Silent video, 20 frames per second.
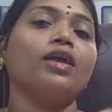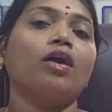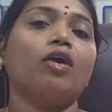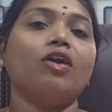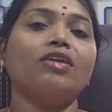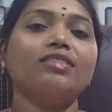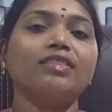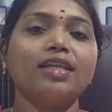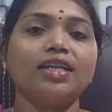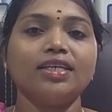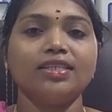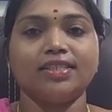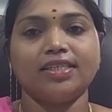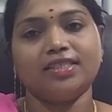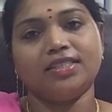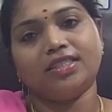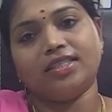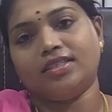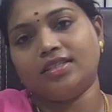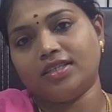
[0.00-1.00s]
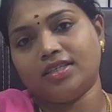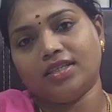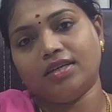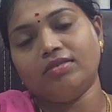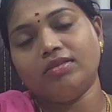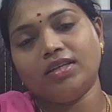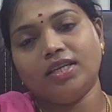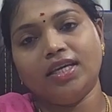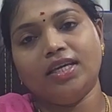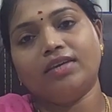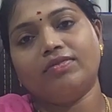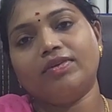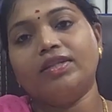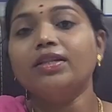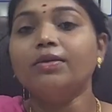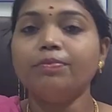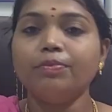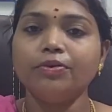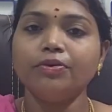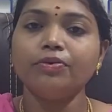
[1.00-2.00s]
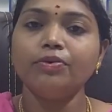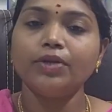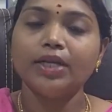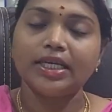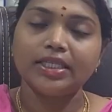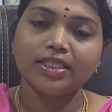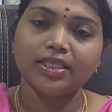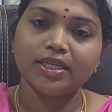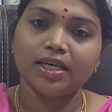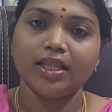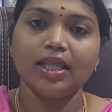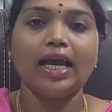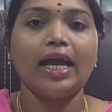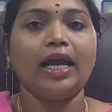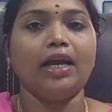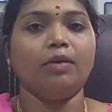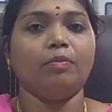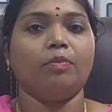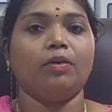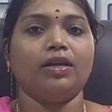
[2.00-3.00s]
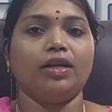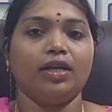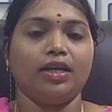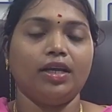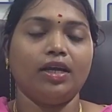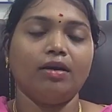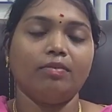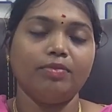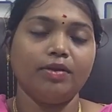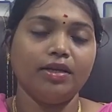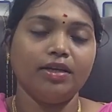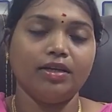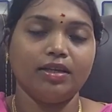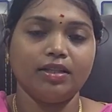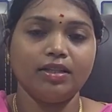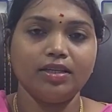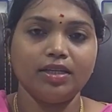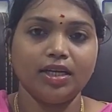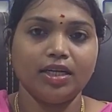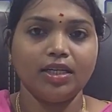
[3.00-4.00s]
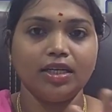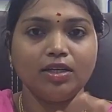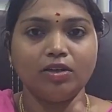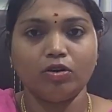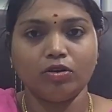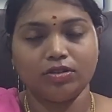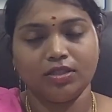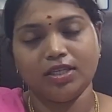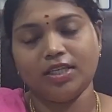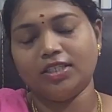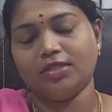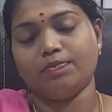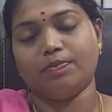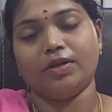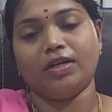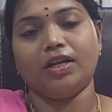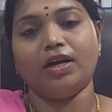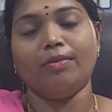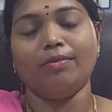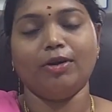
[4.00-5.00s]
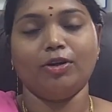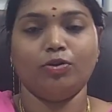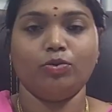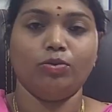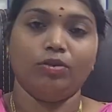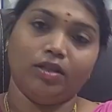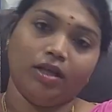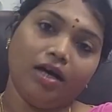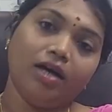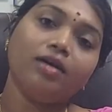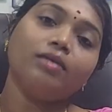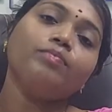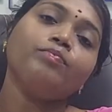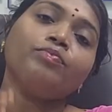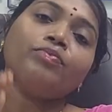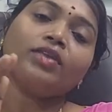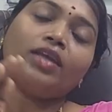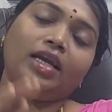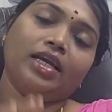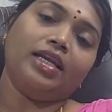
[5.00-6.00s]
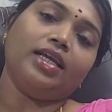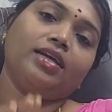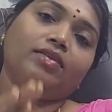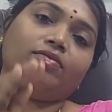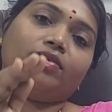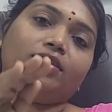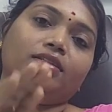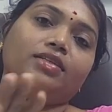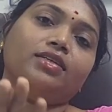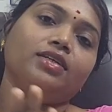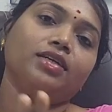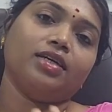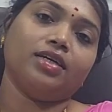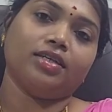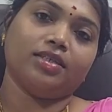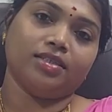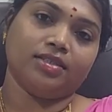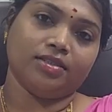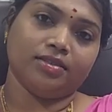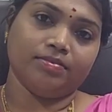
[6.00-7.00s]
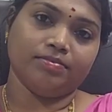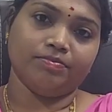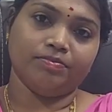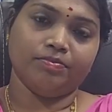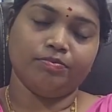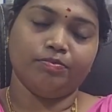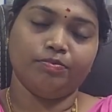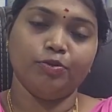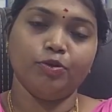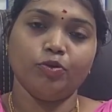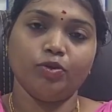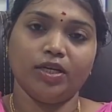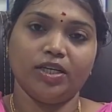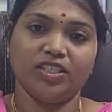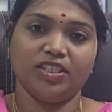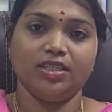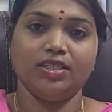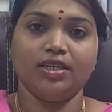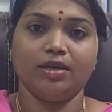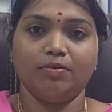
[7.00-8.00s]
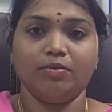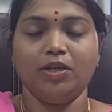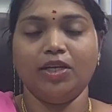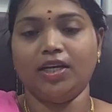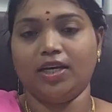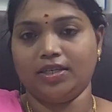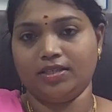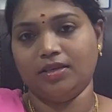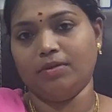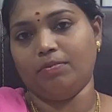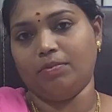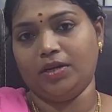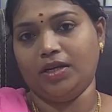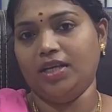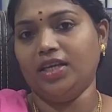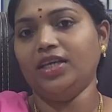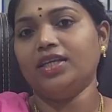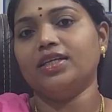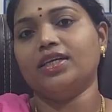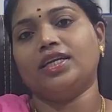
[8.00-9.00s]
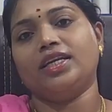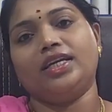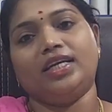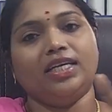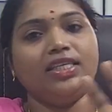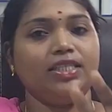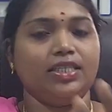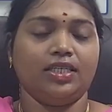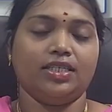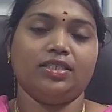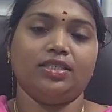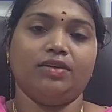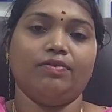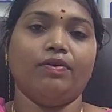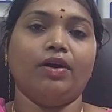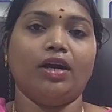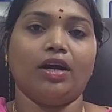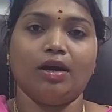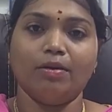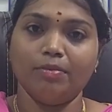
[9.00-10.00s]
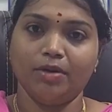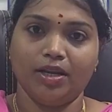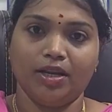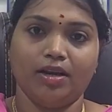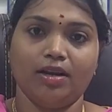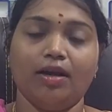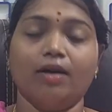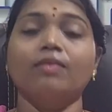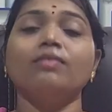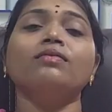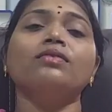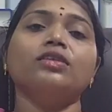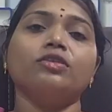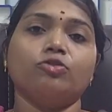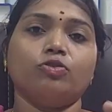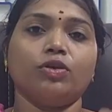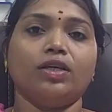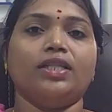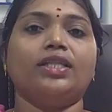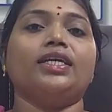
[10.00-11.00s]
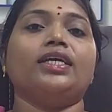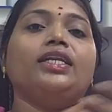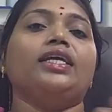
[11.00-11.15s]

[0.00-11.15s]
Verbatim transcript: ஆத்தரைசேஷன் அதாவது நீங்கள் வந்து பியூர் ஏஜெண்ட்டாக தான் ஆக்ட் பண்ணுறீங்க அப்படின்றது டெனண்ட் ஆத்தரைஸ் பண்ணால் மட்டும்தான் நீங்கள் வந்து பியூர் ஏஜென்ட் அப்படின்னு அக்செப்ட் பண்ணி இதுக்கு நீங்கள் ஜிஎஸ்டி வாங்காமல் இருக்கலாம் ஸோ இதுக்கு